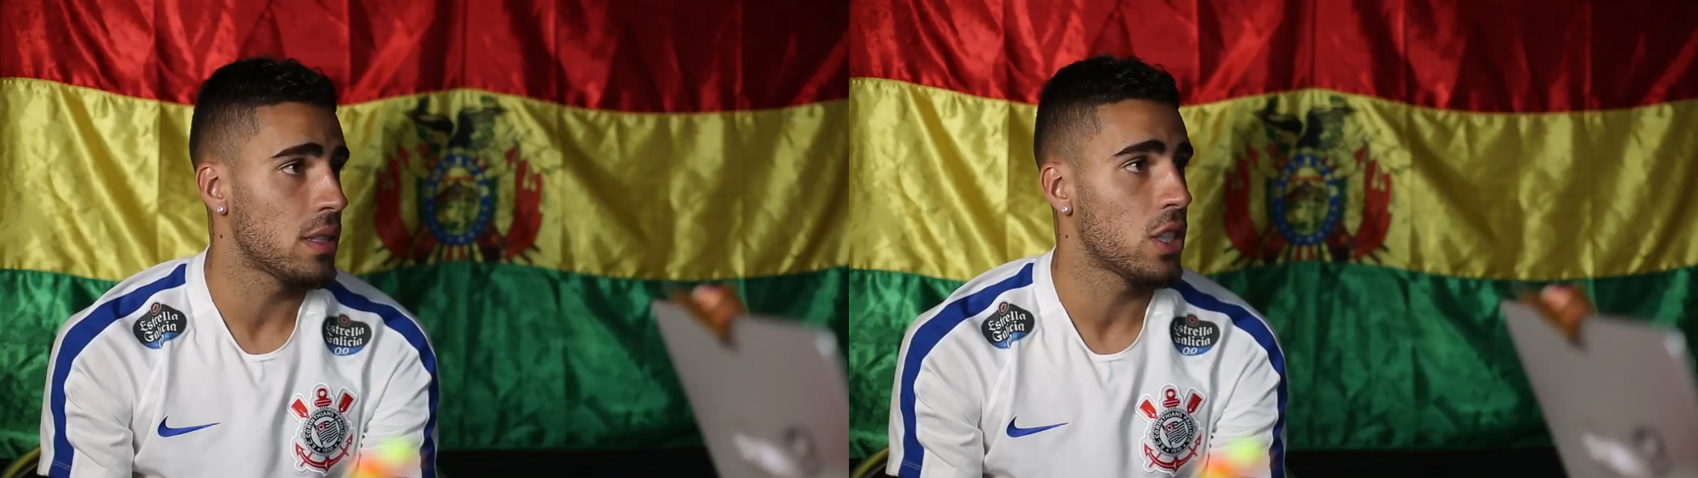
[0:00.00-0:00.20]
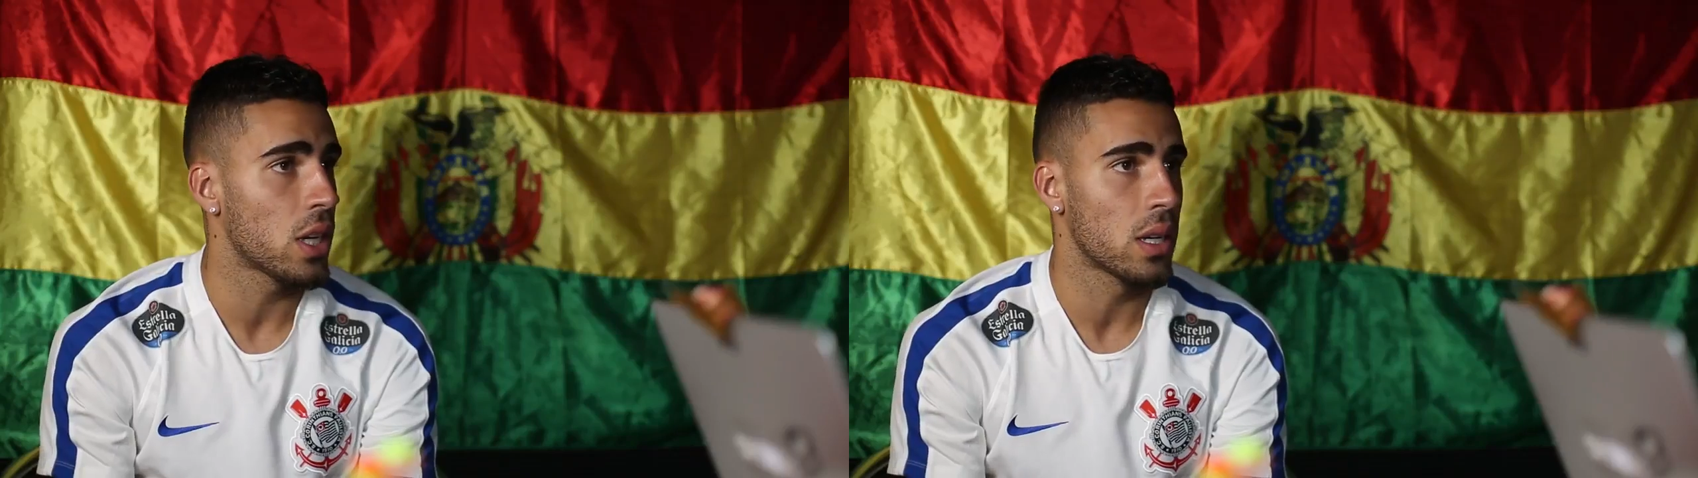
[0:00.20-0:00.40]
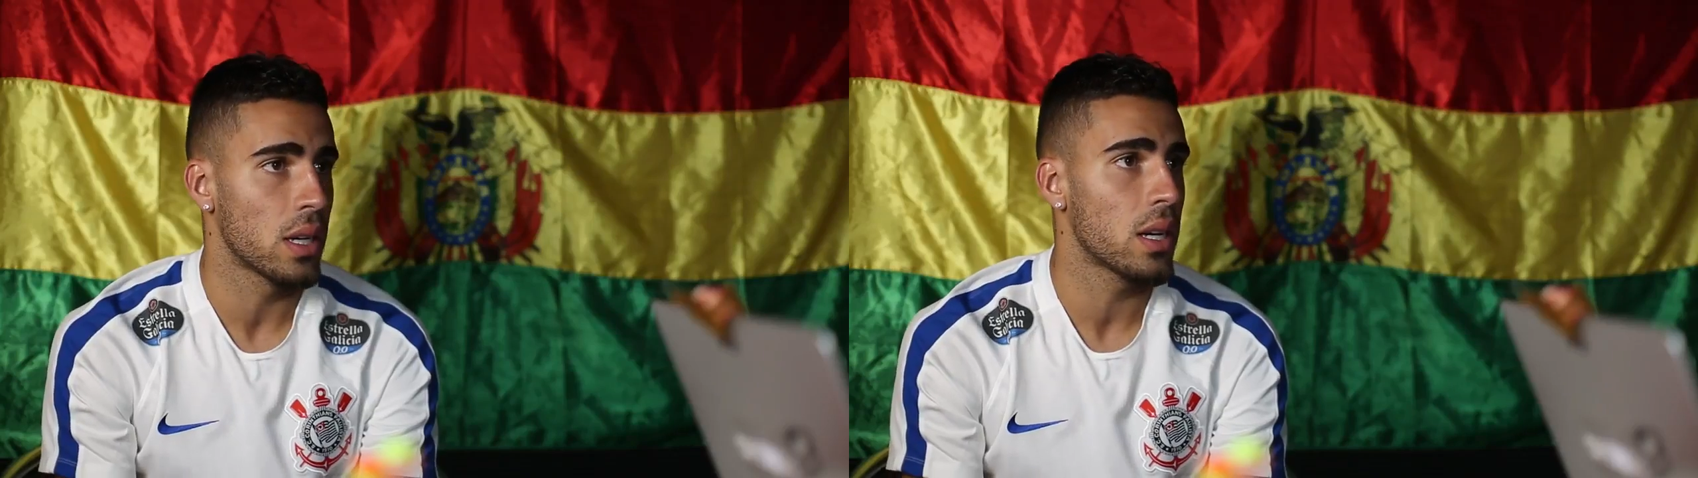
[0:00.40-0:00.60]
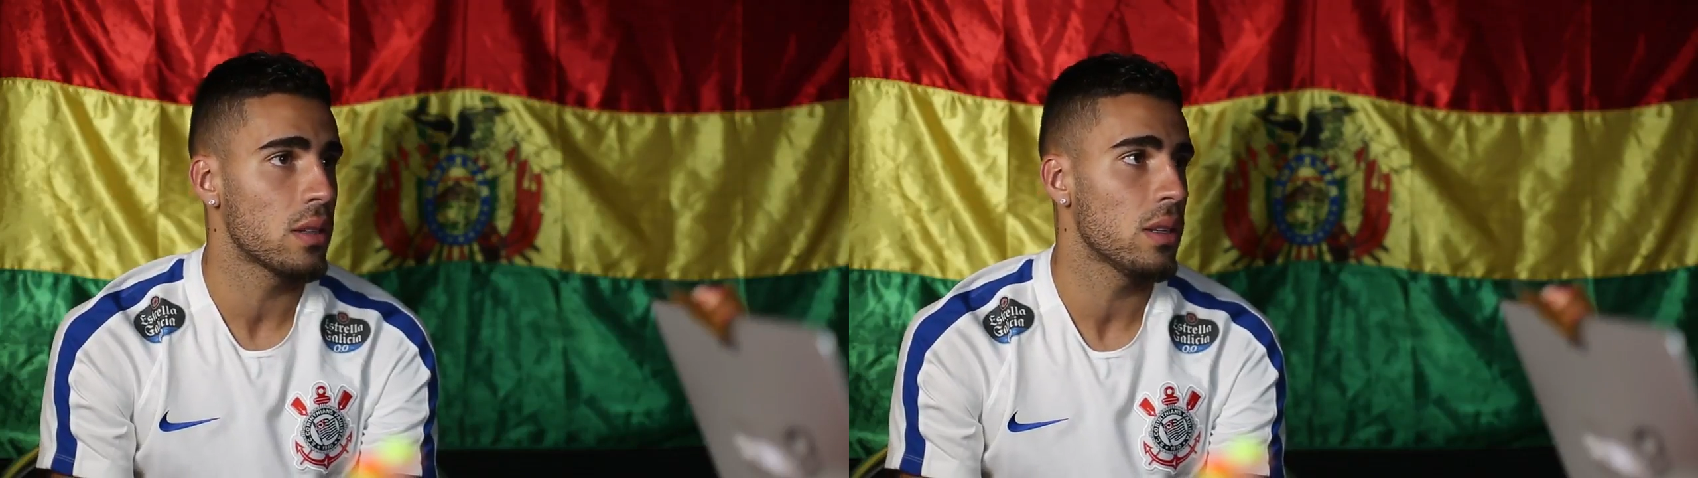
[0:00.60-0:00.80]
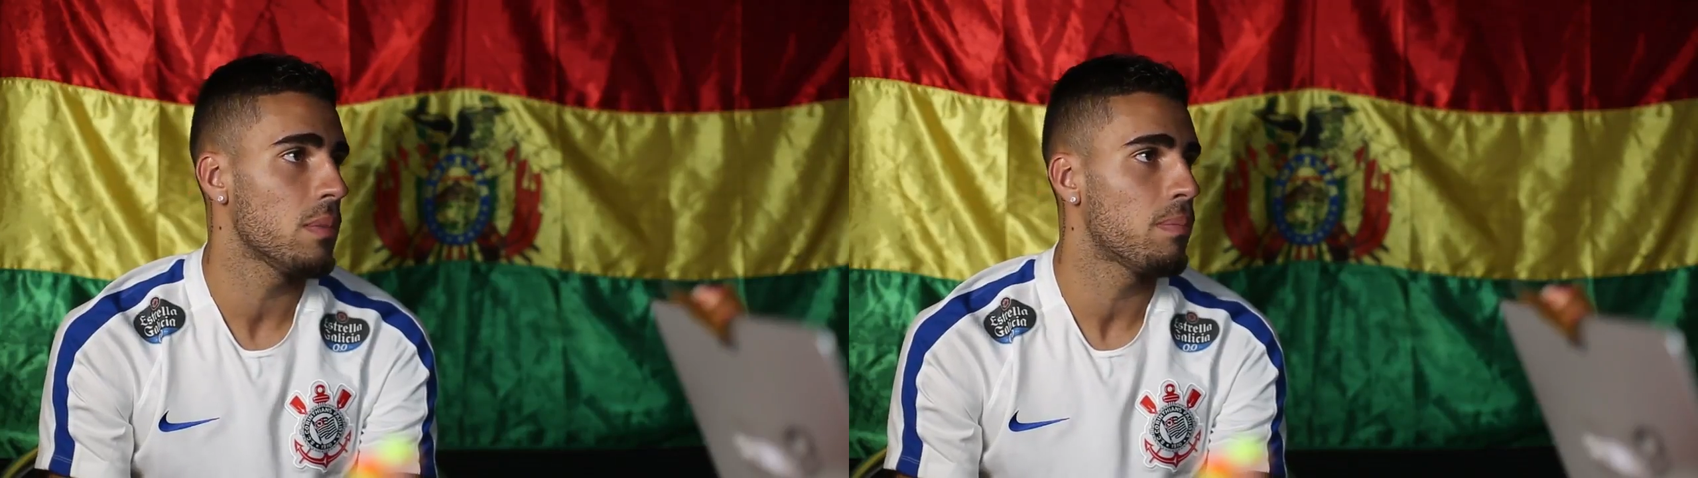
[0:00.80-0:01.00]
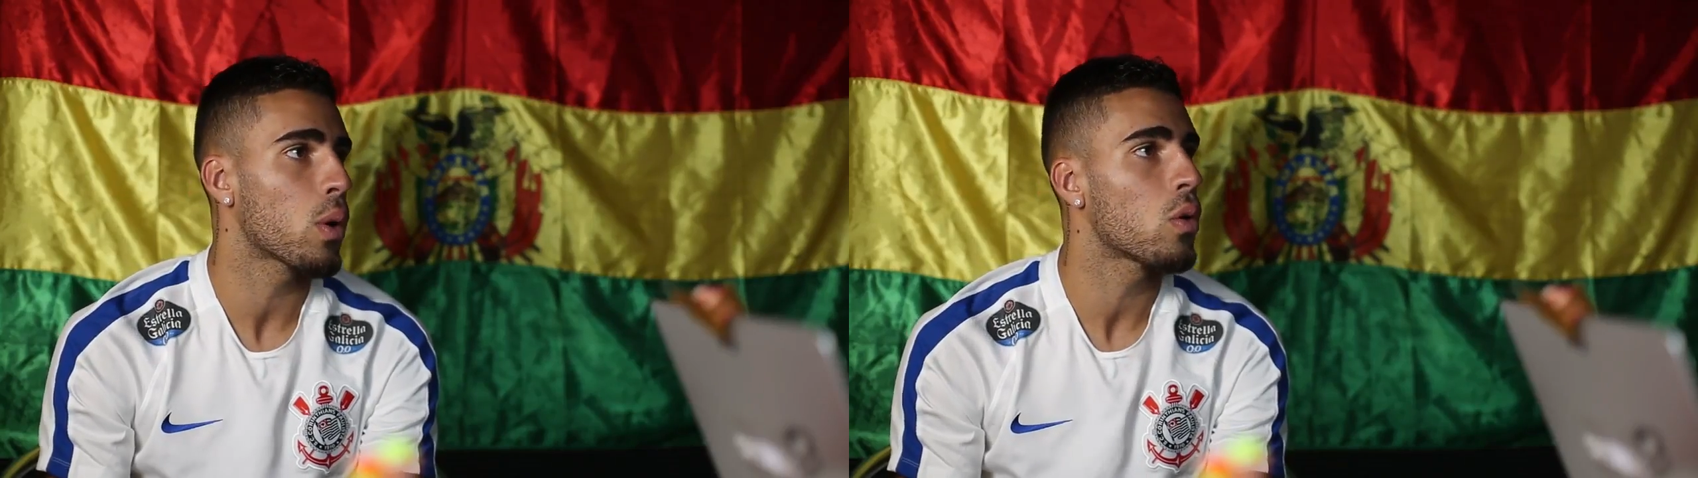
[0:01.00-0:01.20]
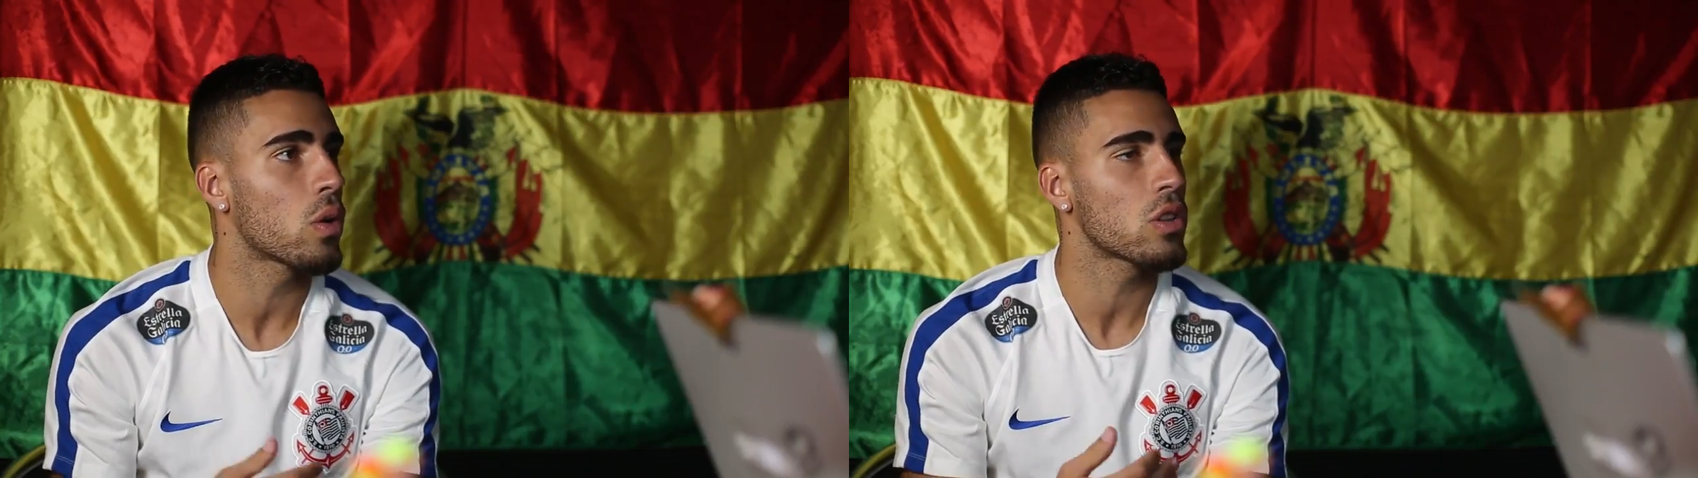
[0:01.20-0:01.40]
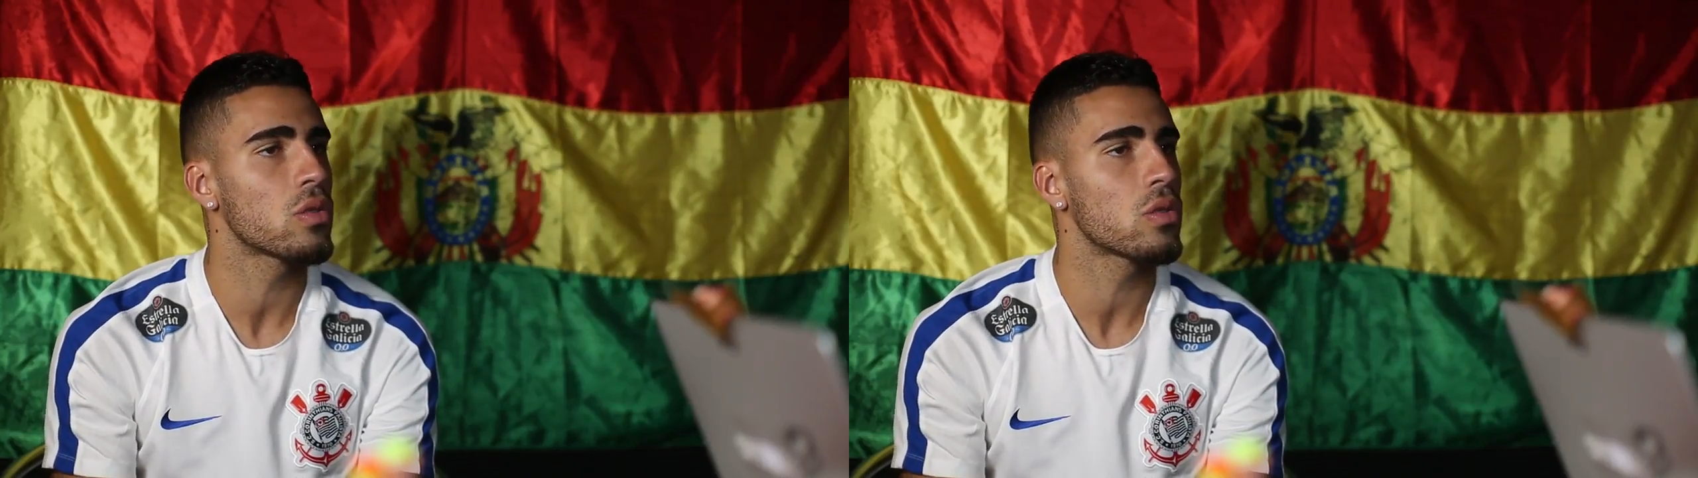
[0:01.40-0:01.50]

chegando e Sim. procurou